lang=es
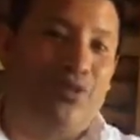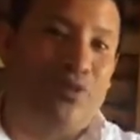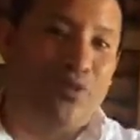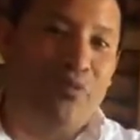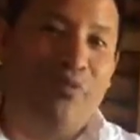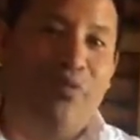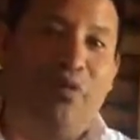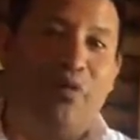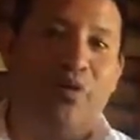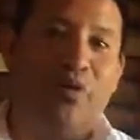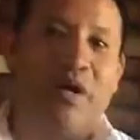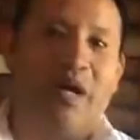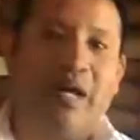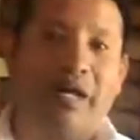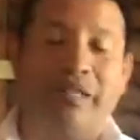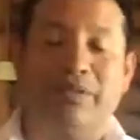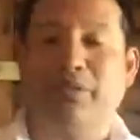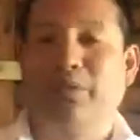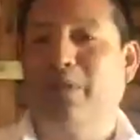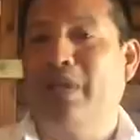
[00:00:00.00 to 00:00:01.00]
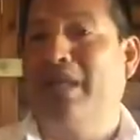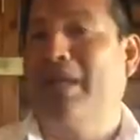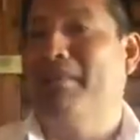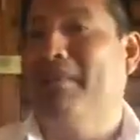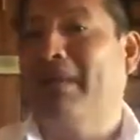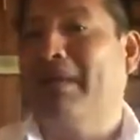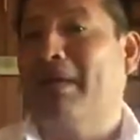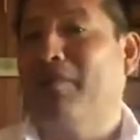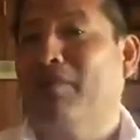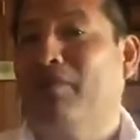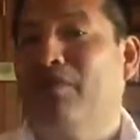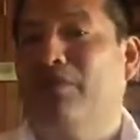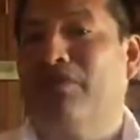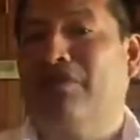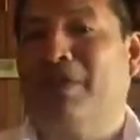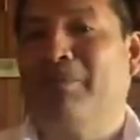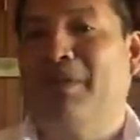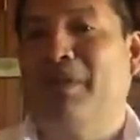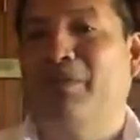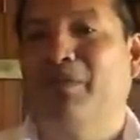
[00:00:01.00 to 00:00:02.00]
rumbo a la ciudad de Matamoros,
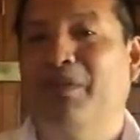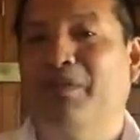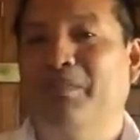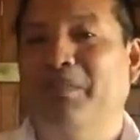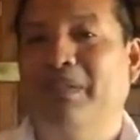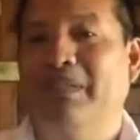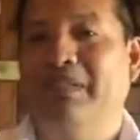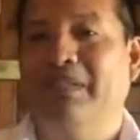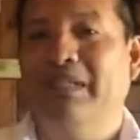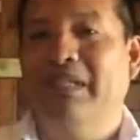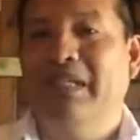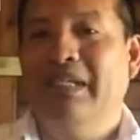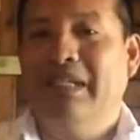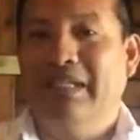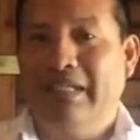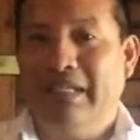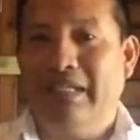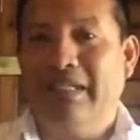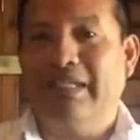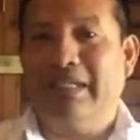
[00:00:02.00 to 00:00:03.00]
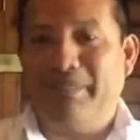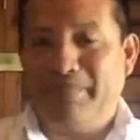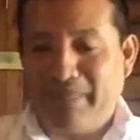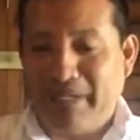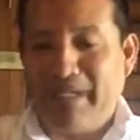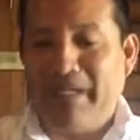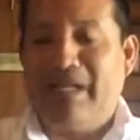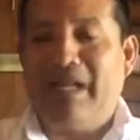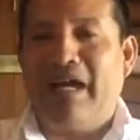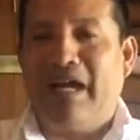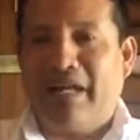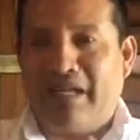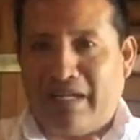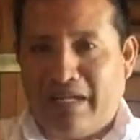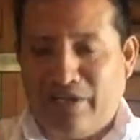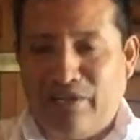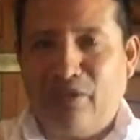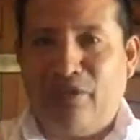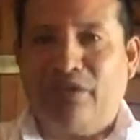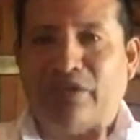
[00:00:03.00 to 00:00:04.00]
Tamaulipas y también a
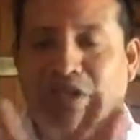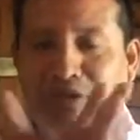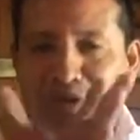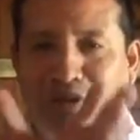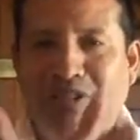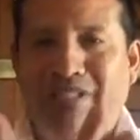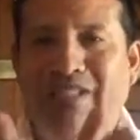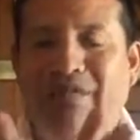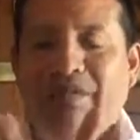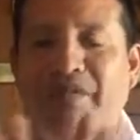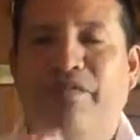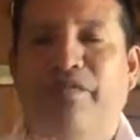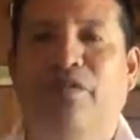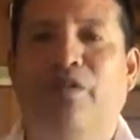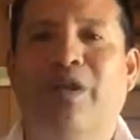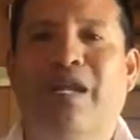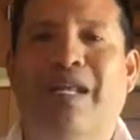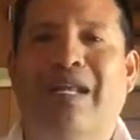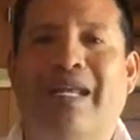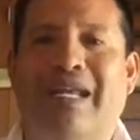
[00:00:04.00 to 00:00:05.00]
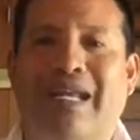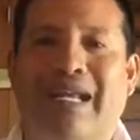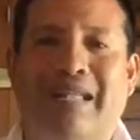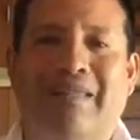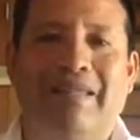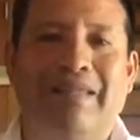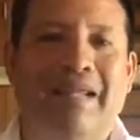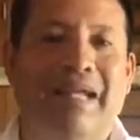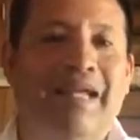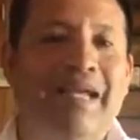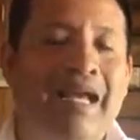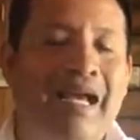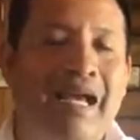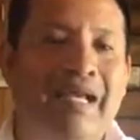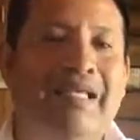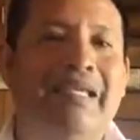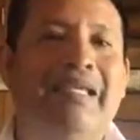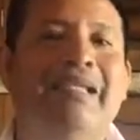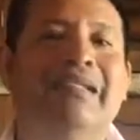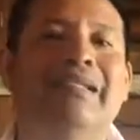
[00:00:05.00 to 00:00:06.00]
Reynosa, donde se bifurca la carretera.
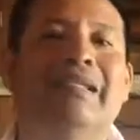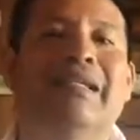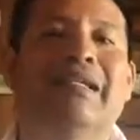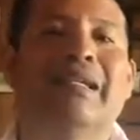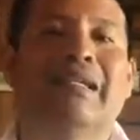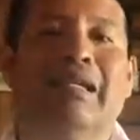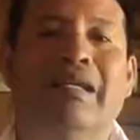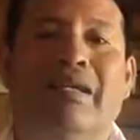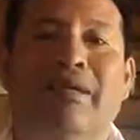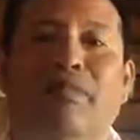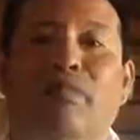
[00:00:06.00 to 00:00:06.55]
Aquí es el,